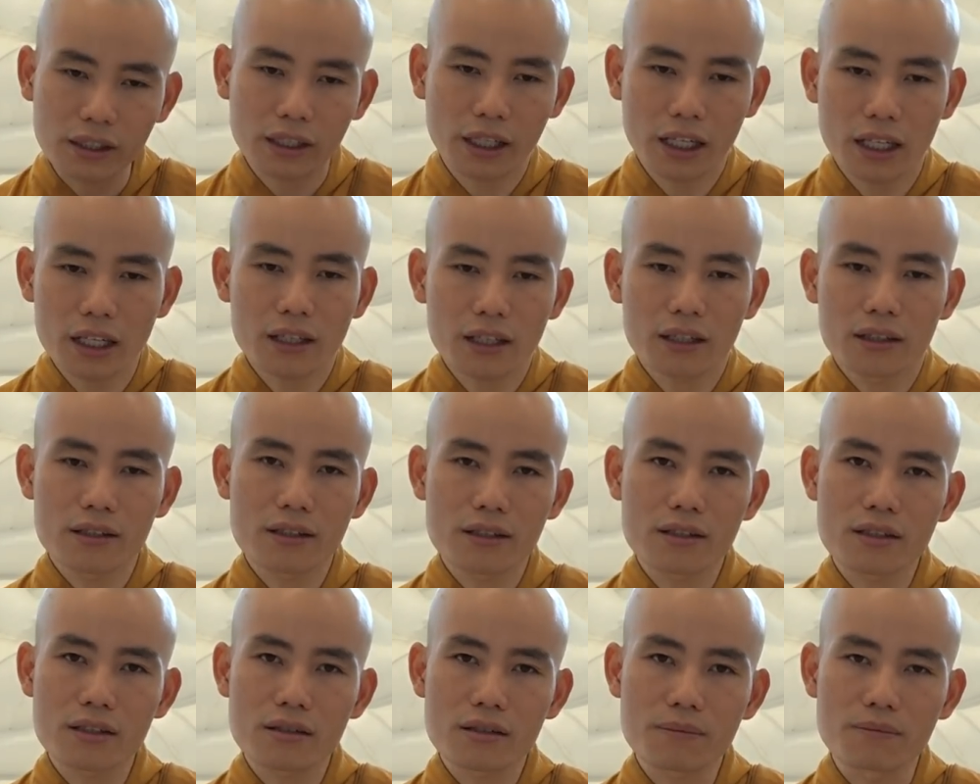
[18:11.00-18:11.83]
khí
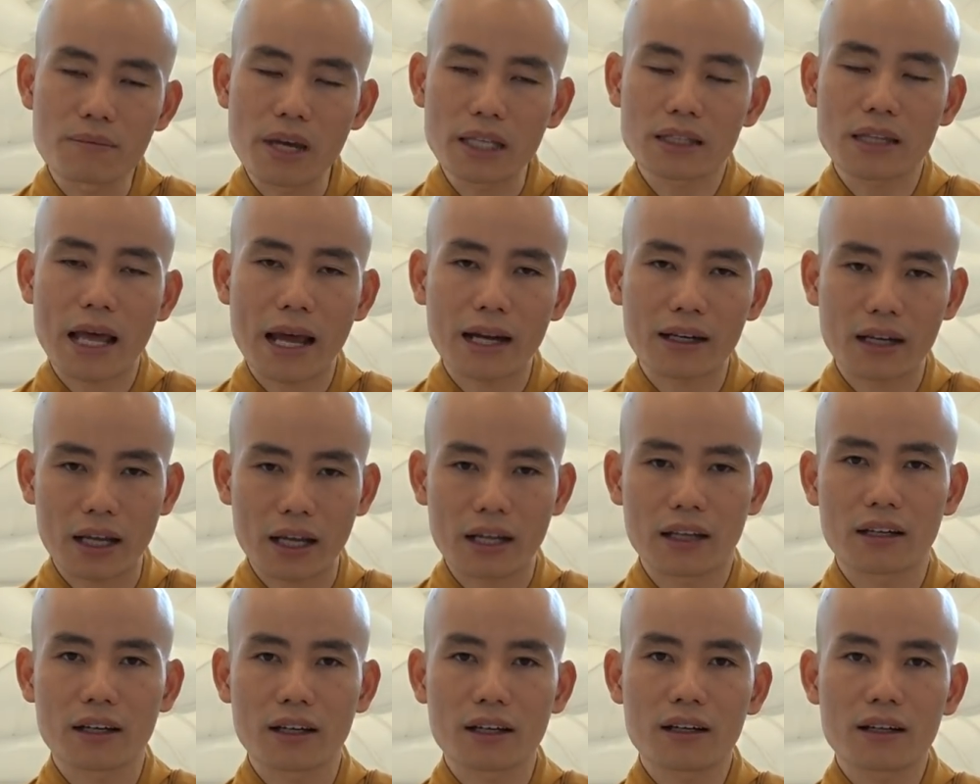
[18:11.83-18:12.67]
metan
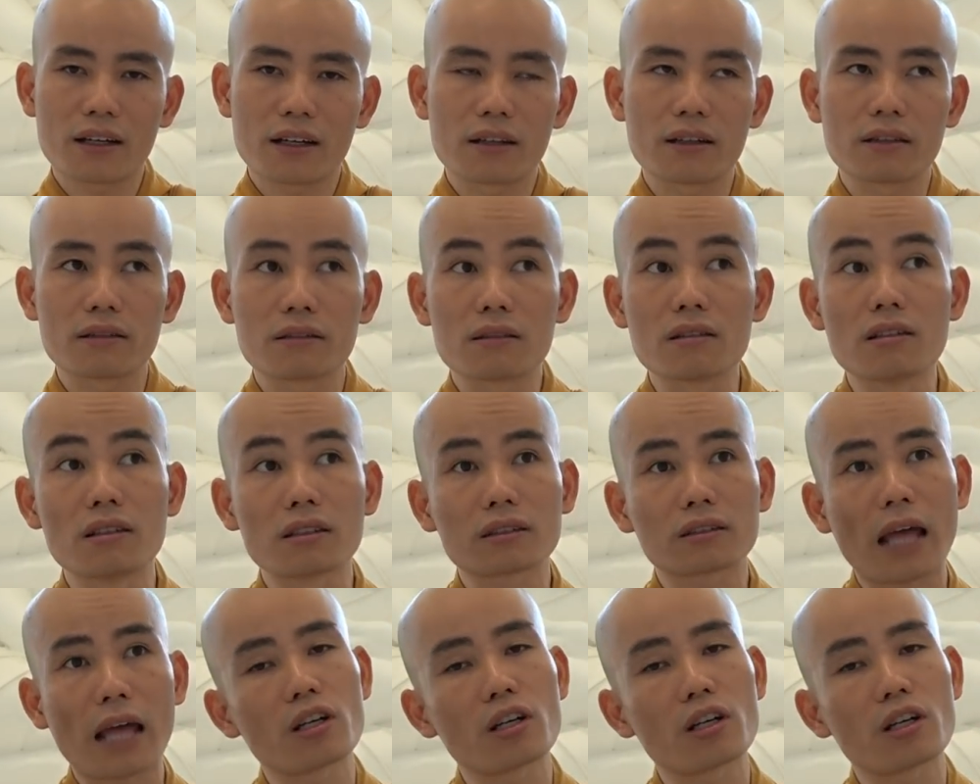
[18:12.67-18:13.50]
này
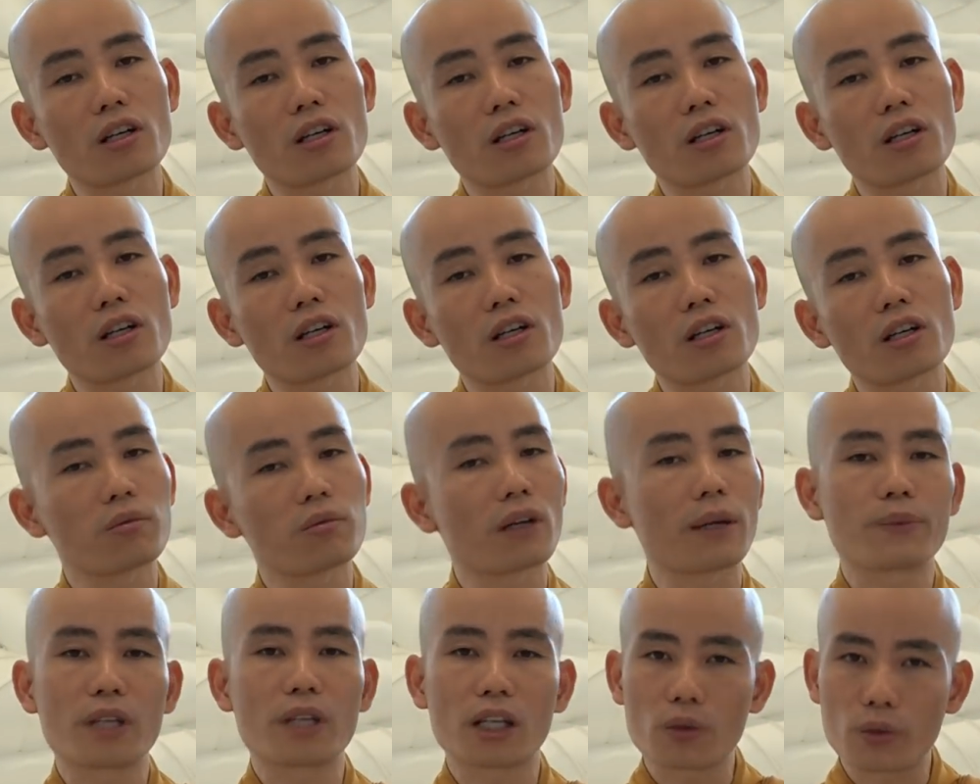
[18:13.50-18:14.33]
được tạo ra bởi công
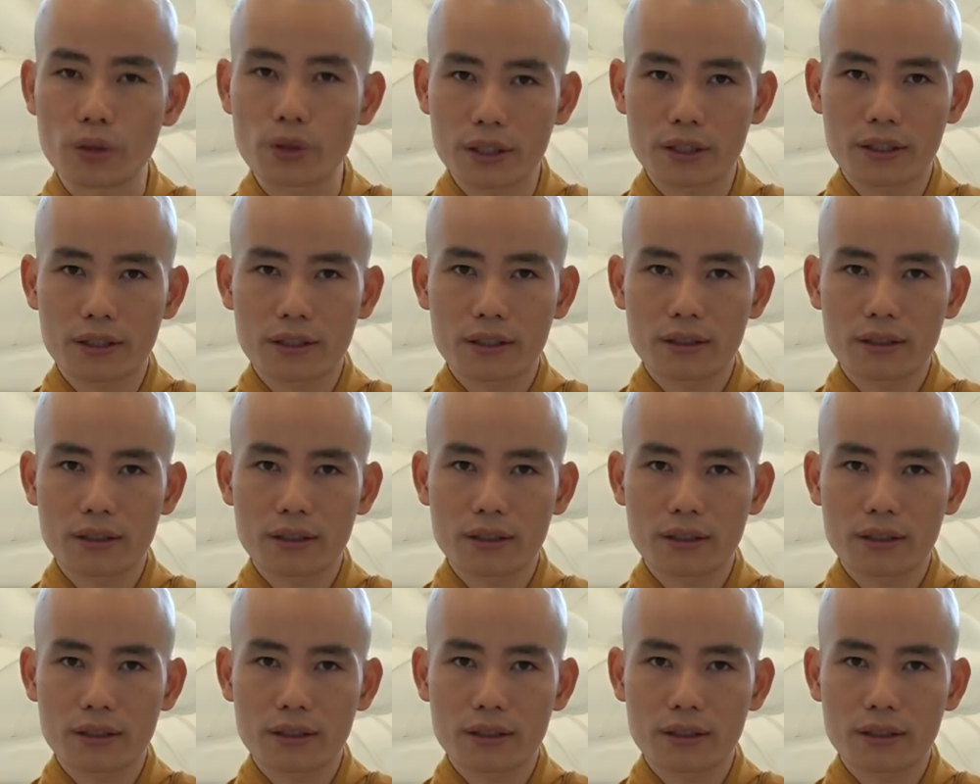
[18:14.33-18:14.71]
nghiệp chăn nuôi.